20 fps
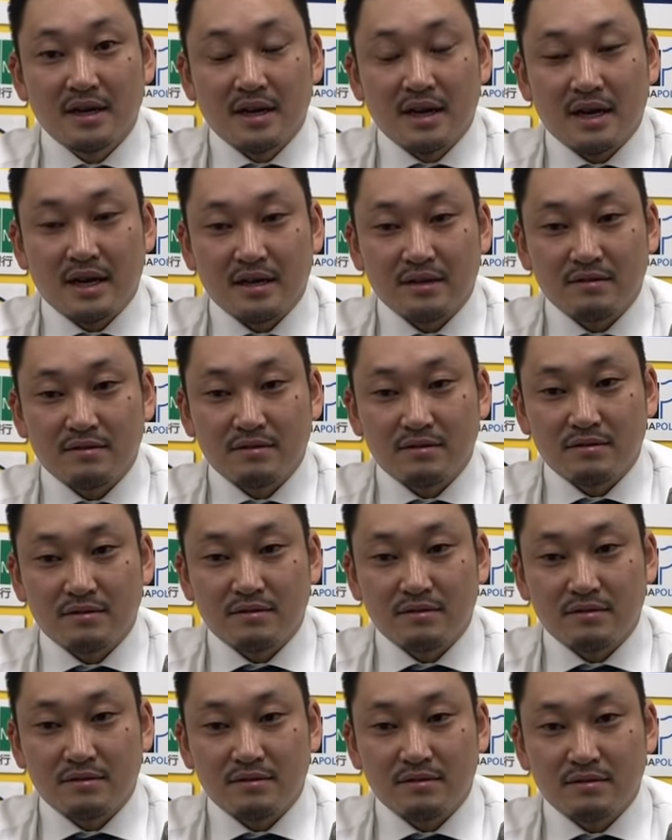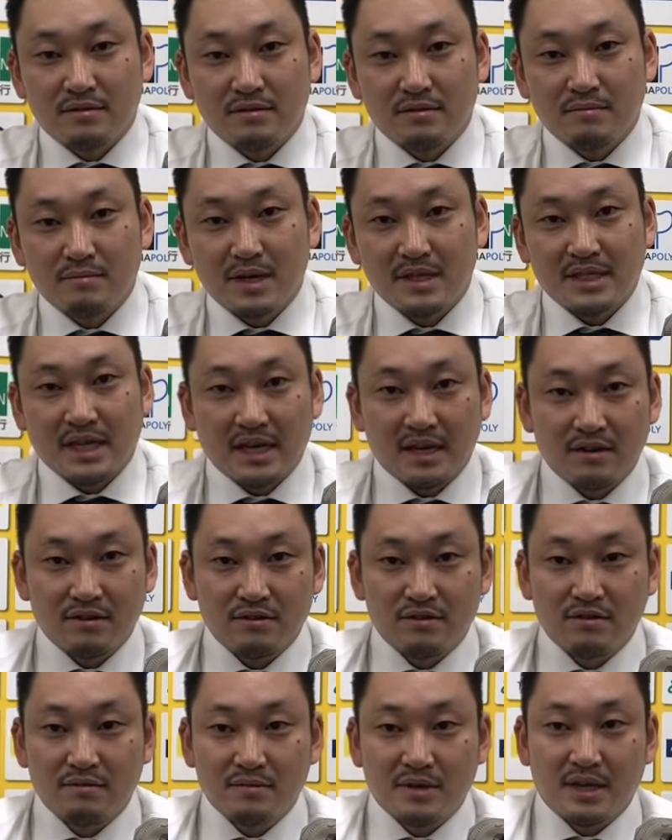あの、まあ、先
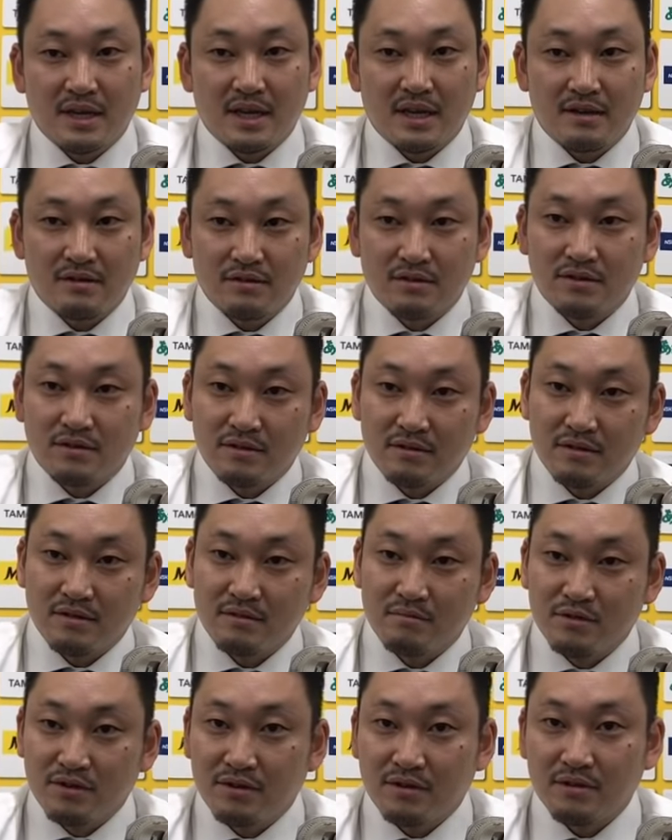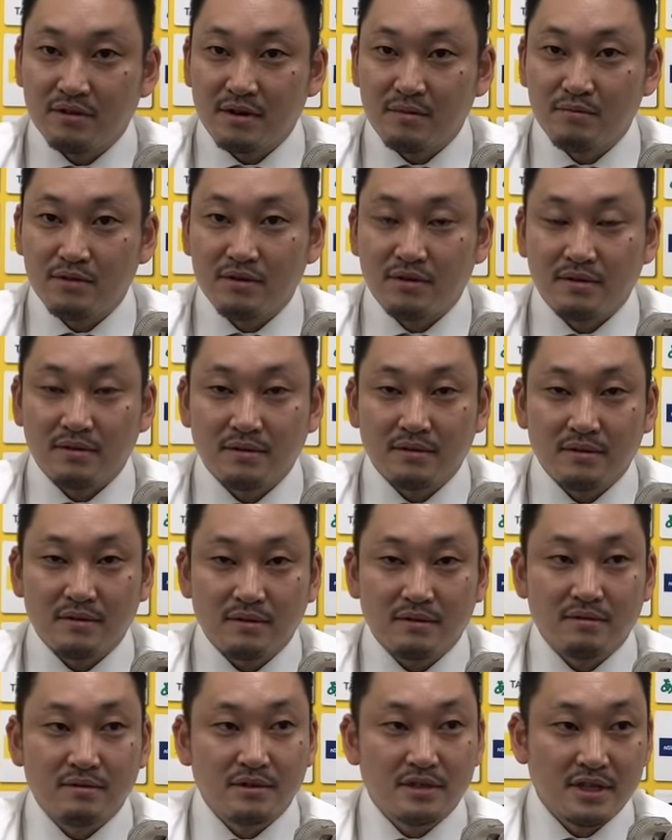を見て優勝っていう目標はも
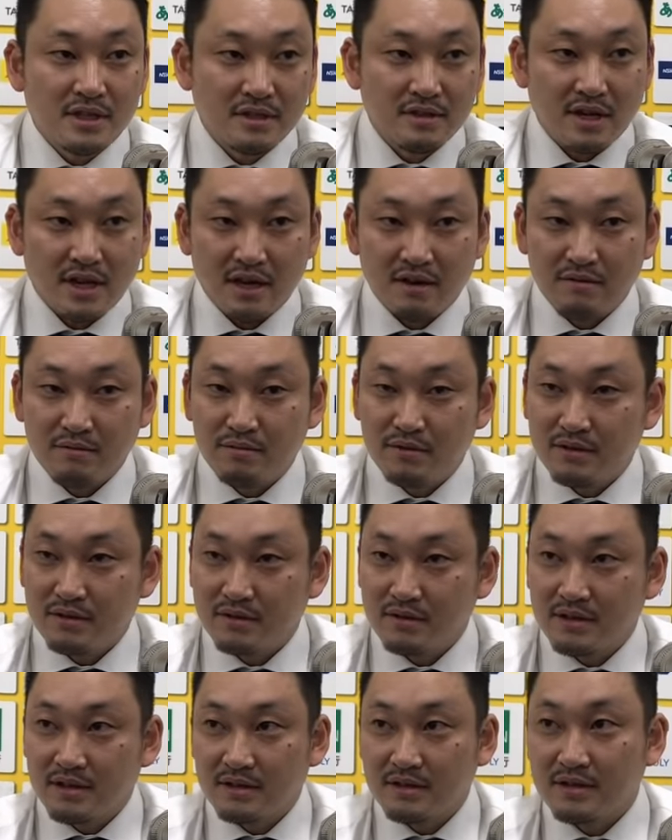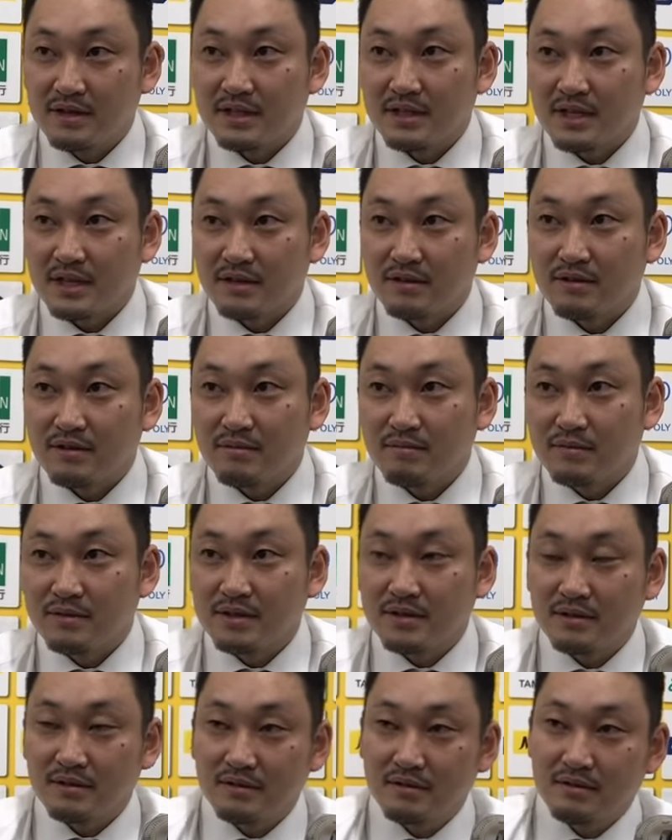う今シーズンは結構僕言ってるんですけどもう
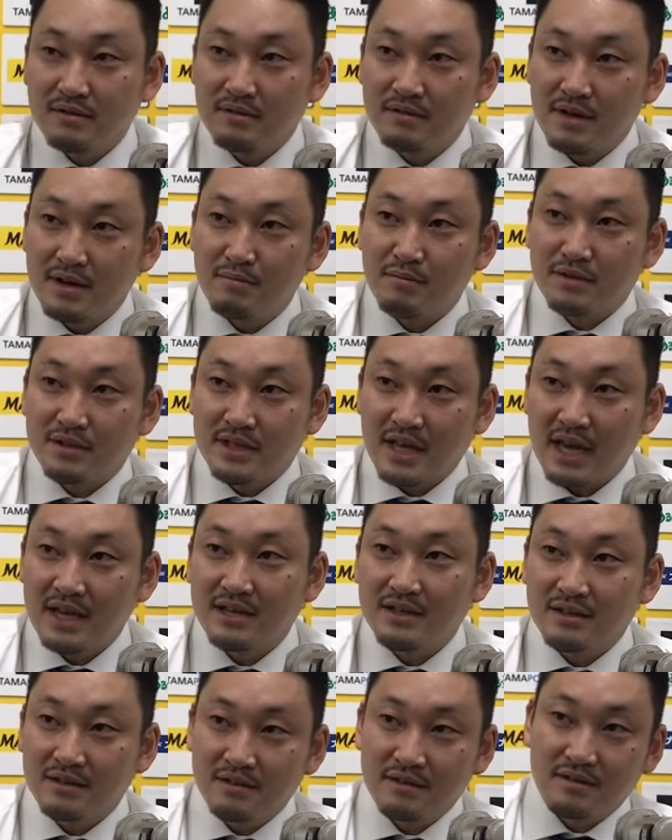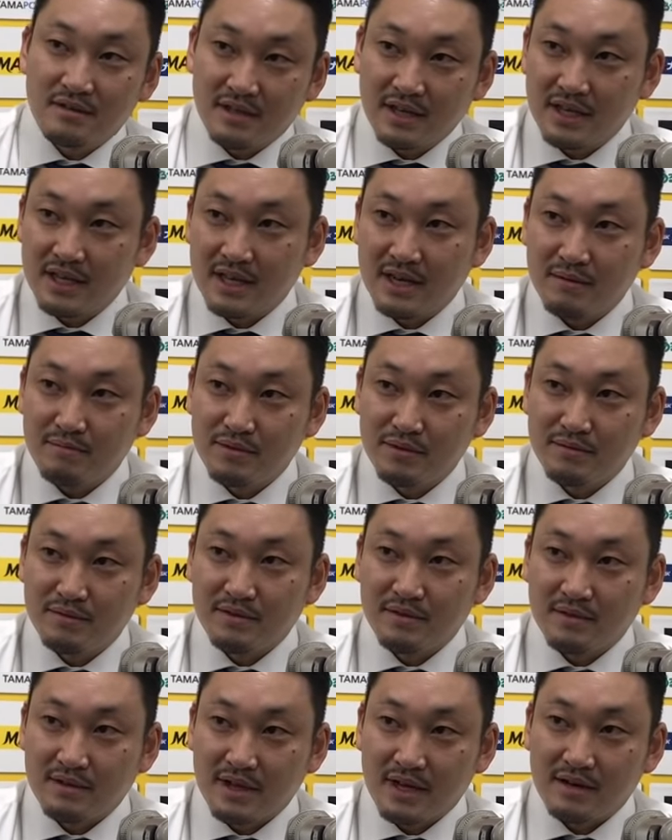そこはもう最終的な部
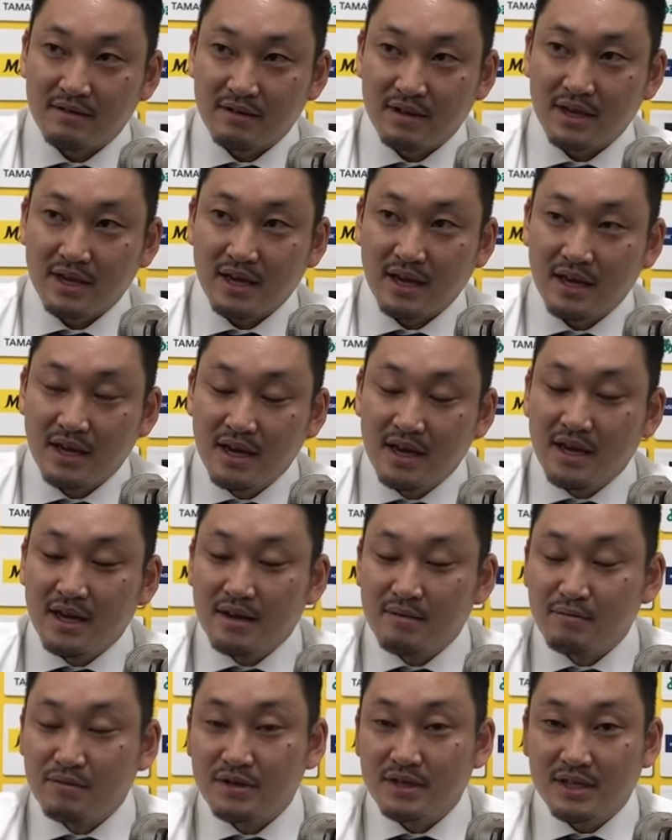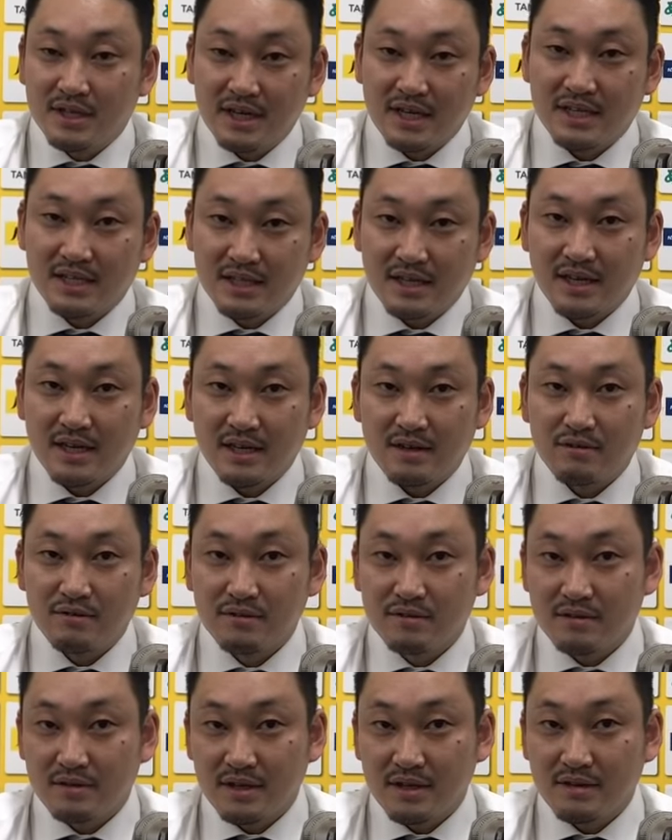分なのでもう1試合1試合
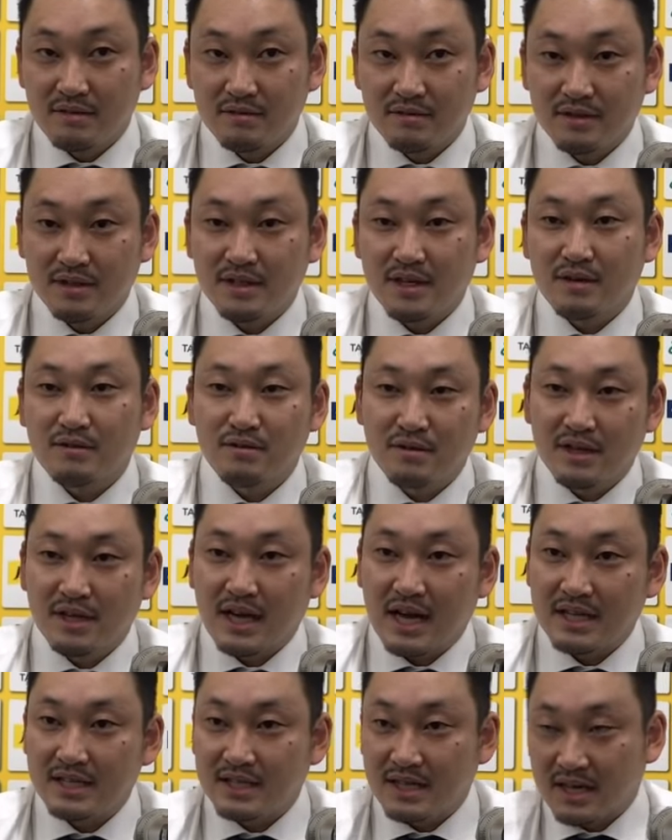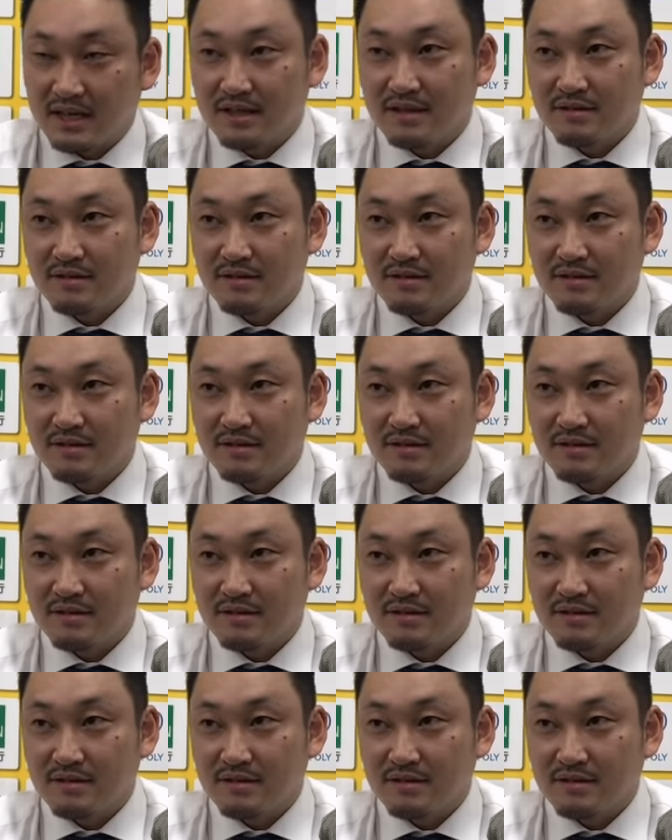本当にこの試合をどうやって勝つかっ